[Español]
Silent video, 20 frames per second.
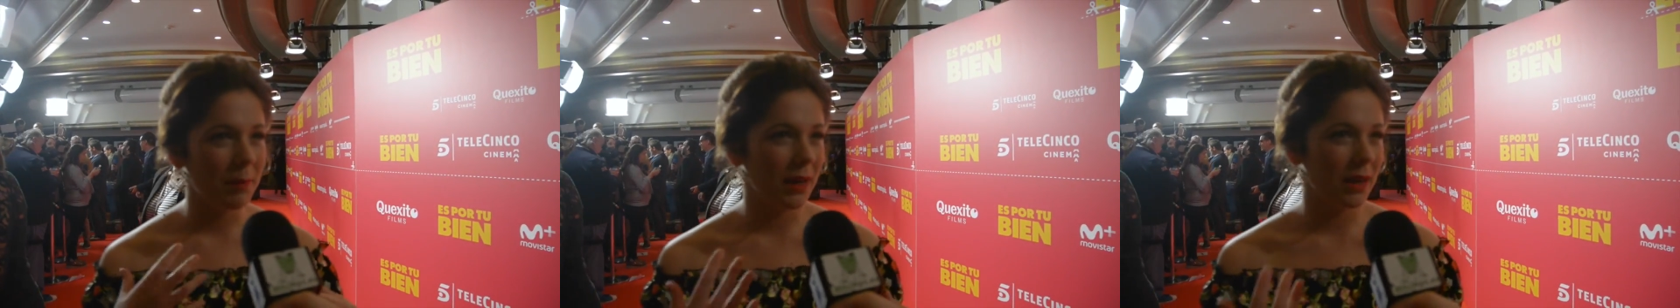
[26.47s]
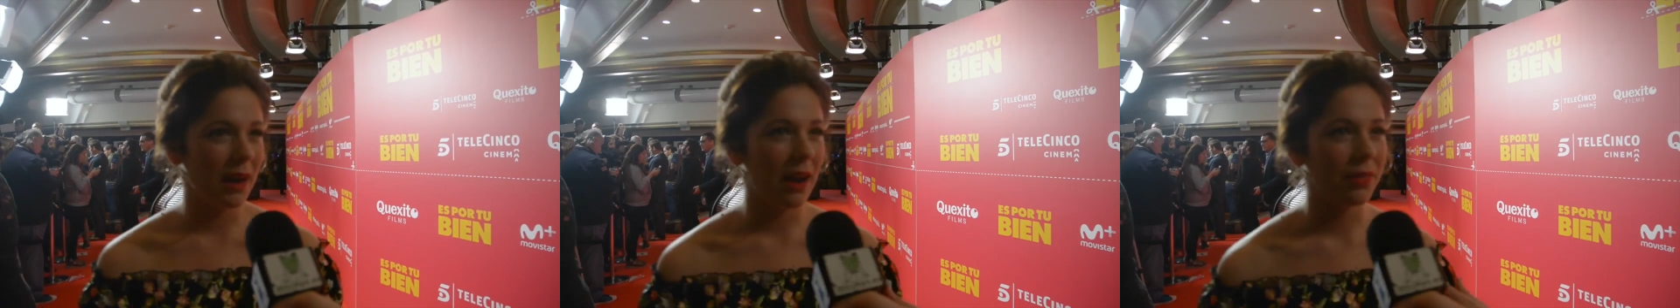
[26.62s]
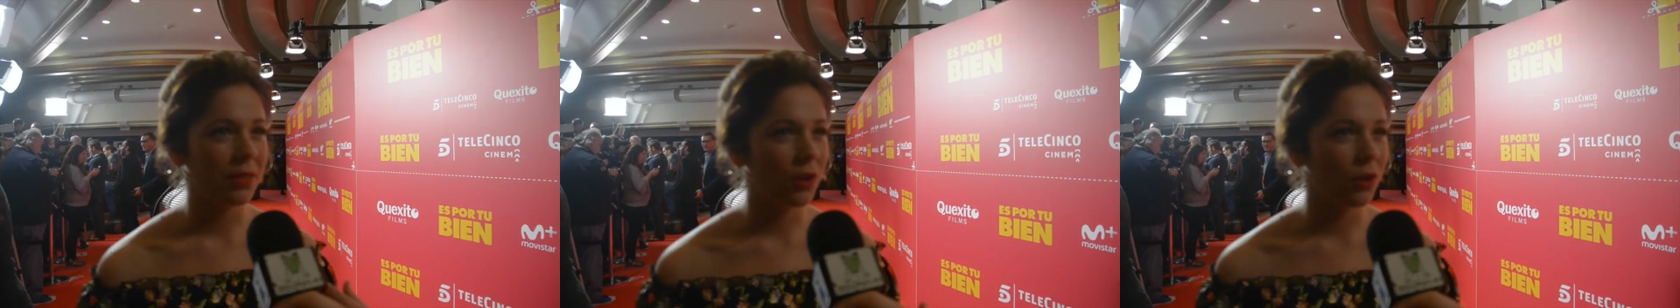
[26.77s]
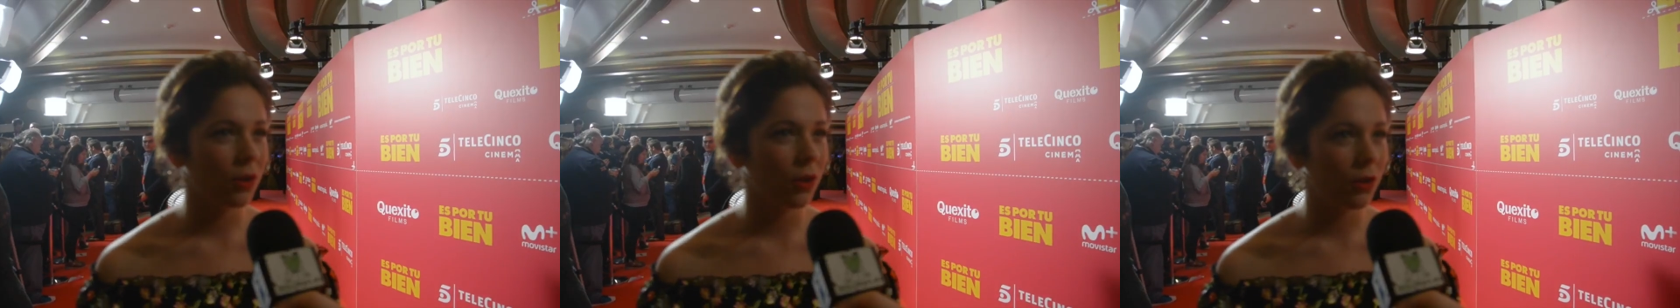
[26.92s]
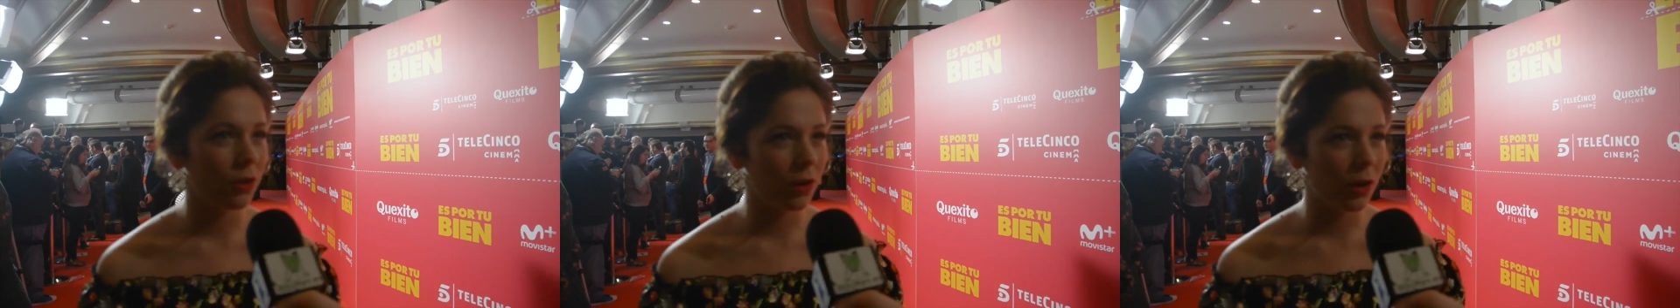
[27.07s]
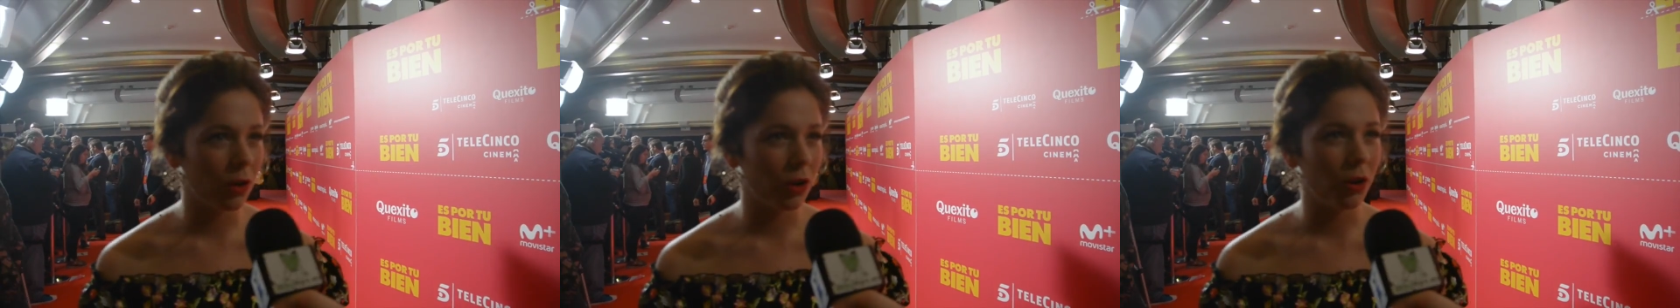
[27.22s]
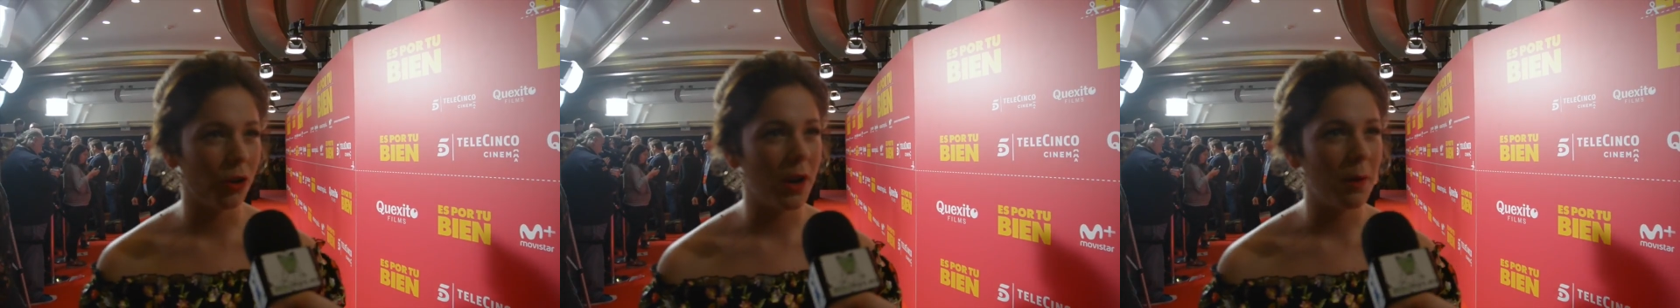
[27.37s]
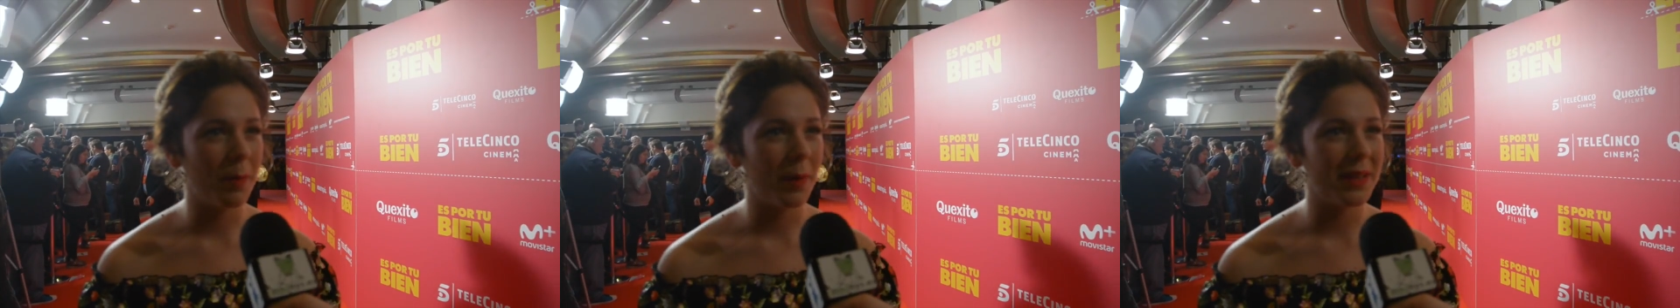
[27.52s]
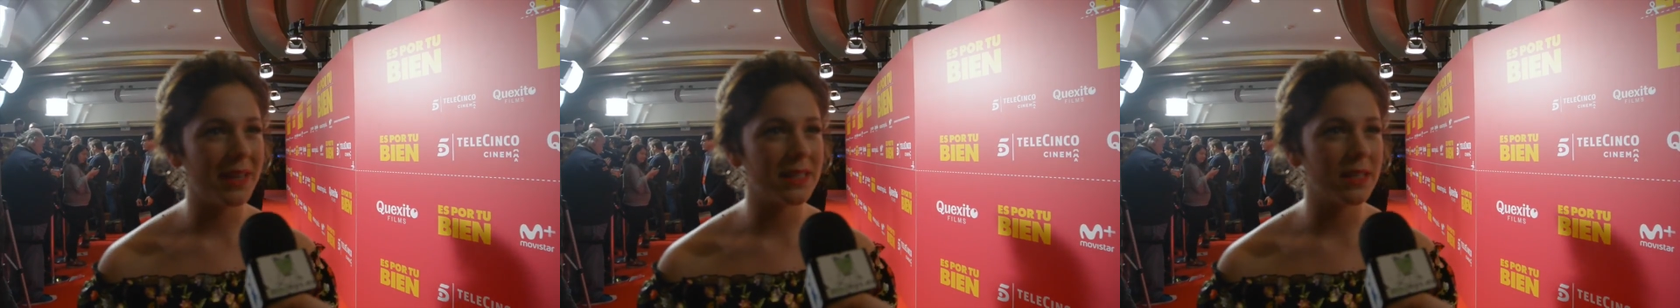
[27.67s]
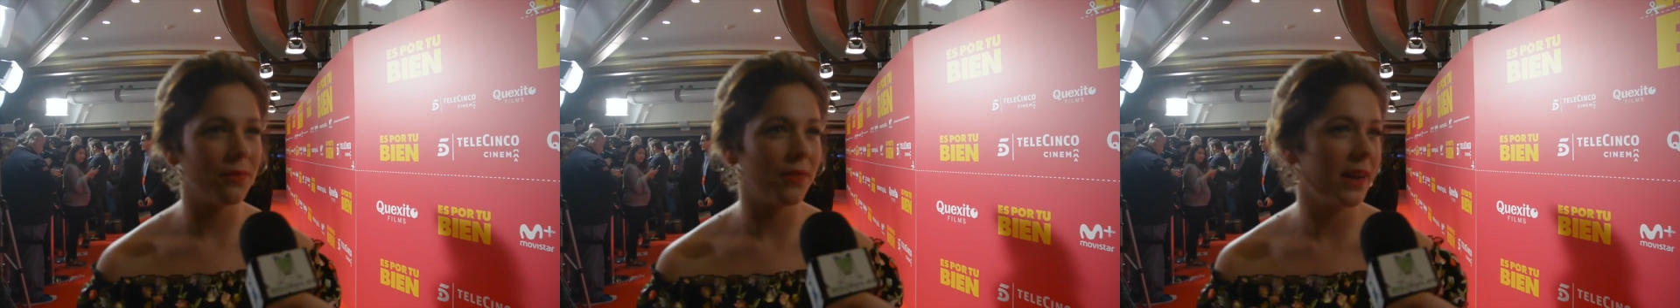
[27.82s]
mi relación con, con, el padre es